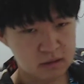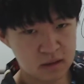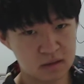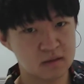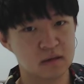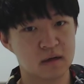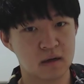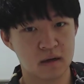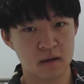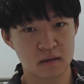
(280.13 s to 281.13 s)

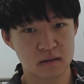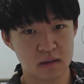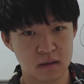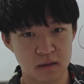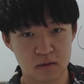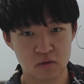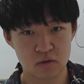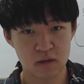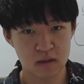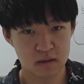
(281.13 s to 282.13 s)
시타르타가 이제
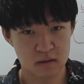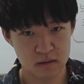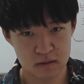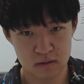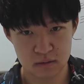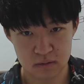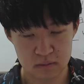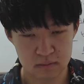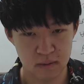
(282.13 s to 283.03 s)
출가를 해서